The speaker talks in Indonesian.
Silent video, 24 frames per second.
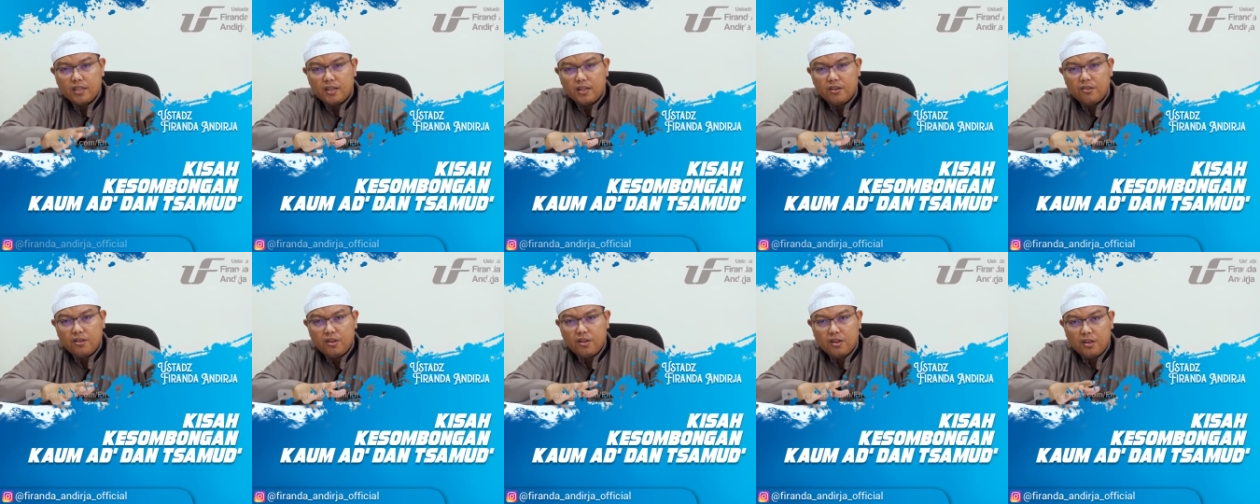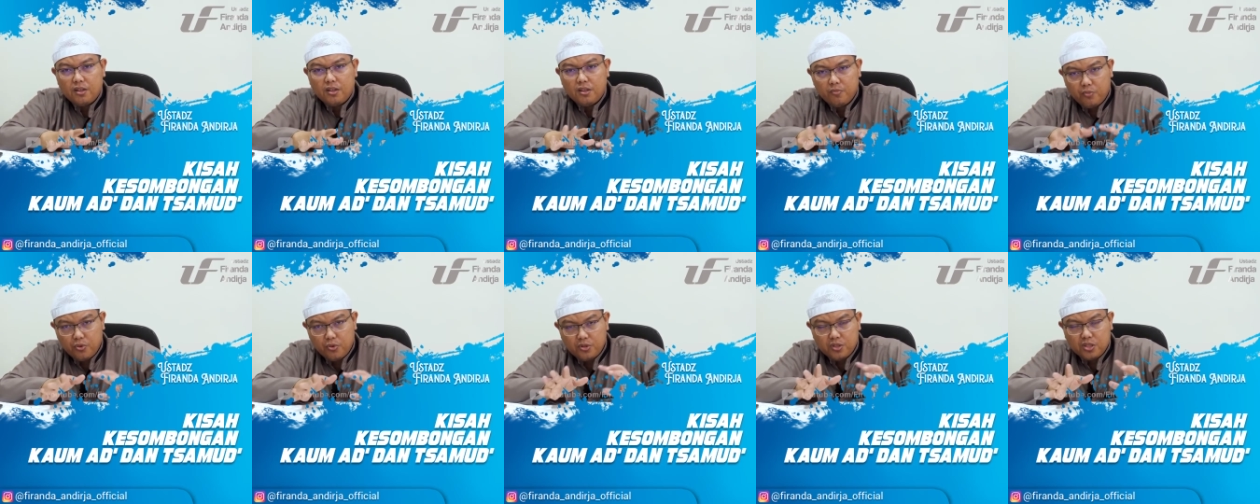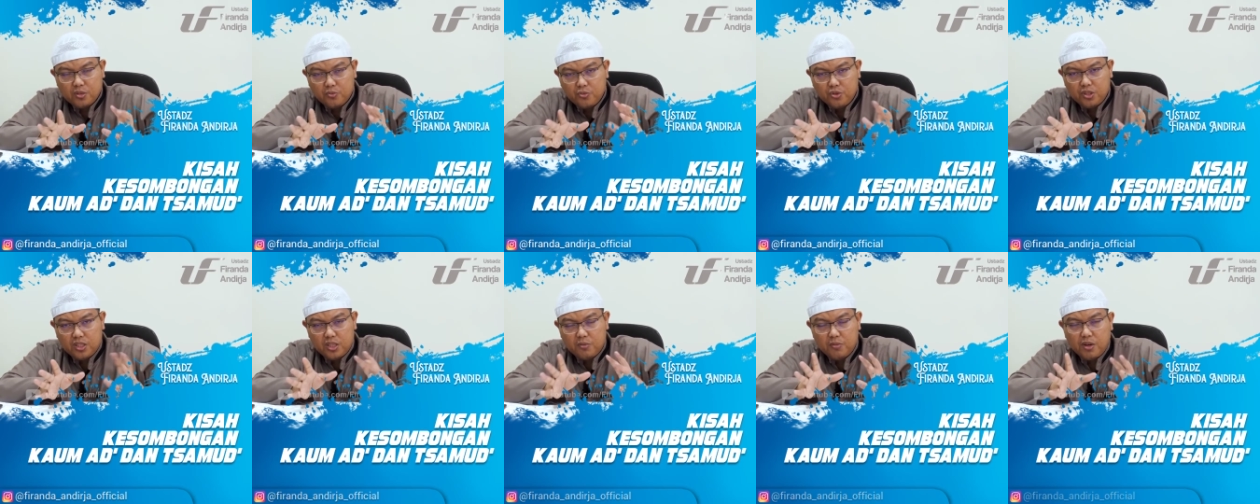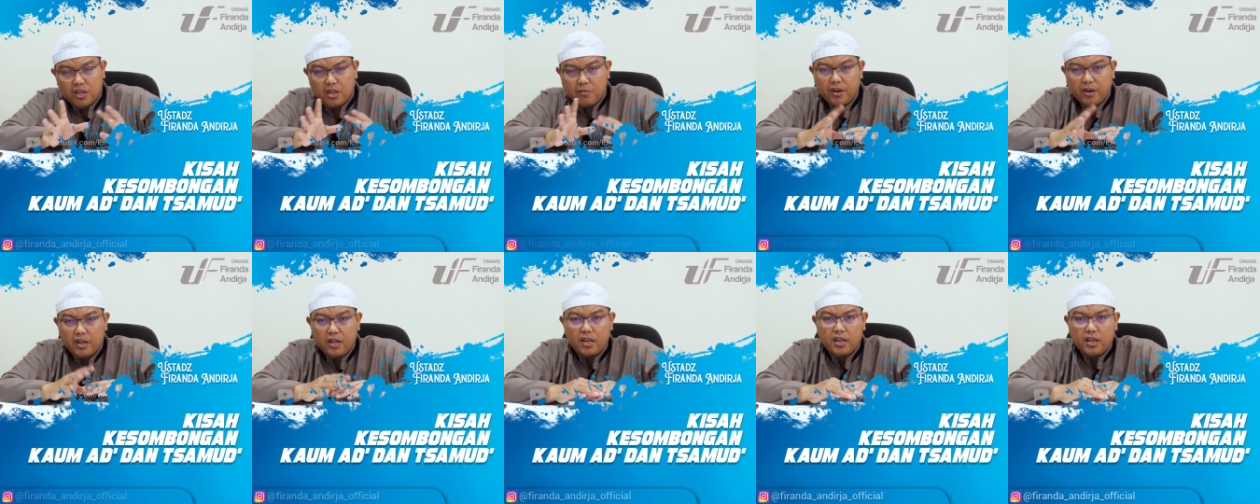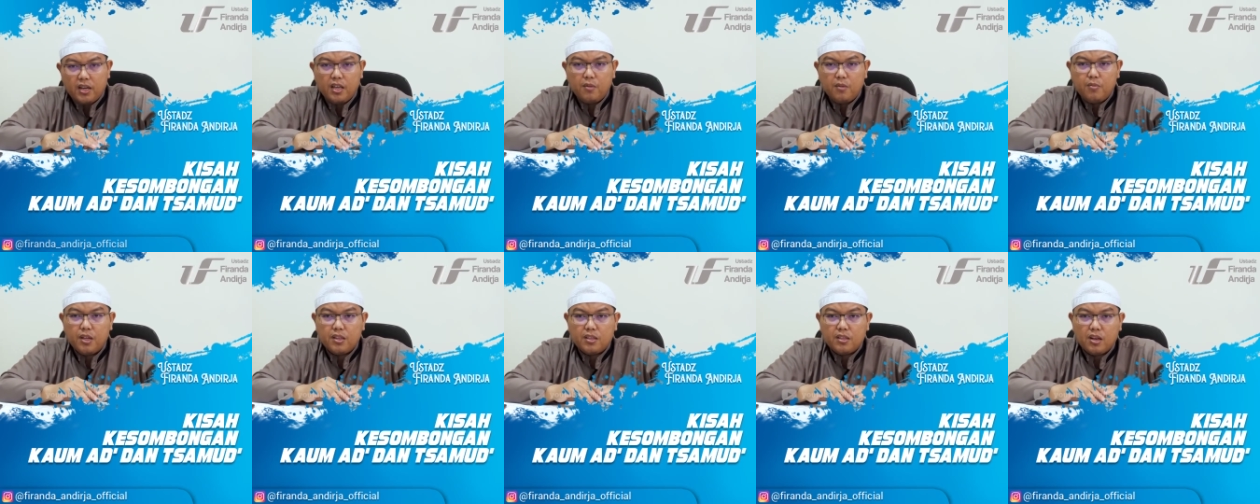Allah pun sebutin bagaimana
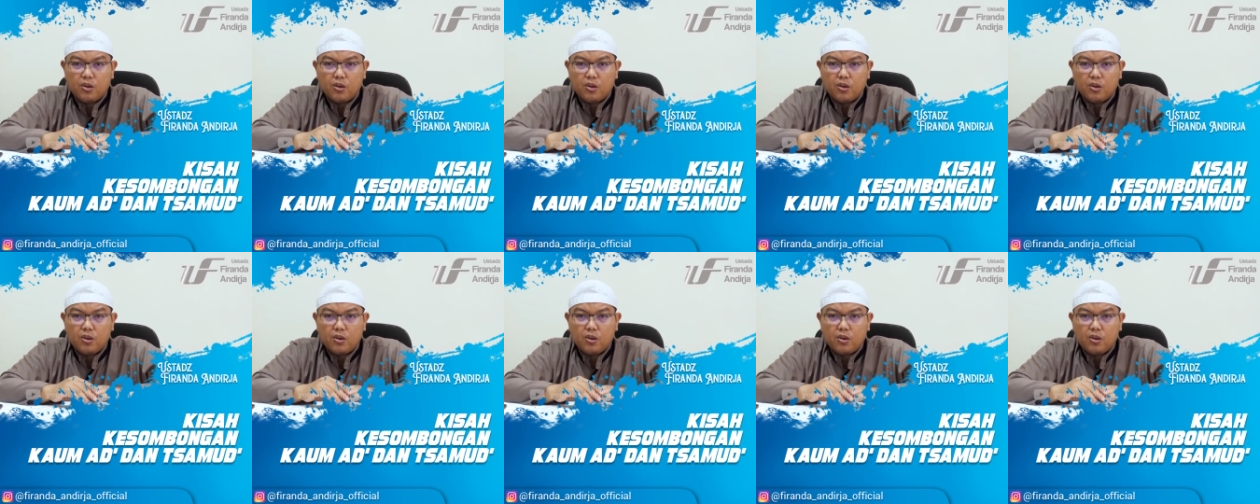hebat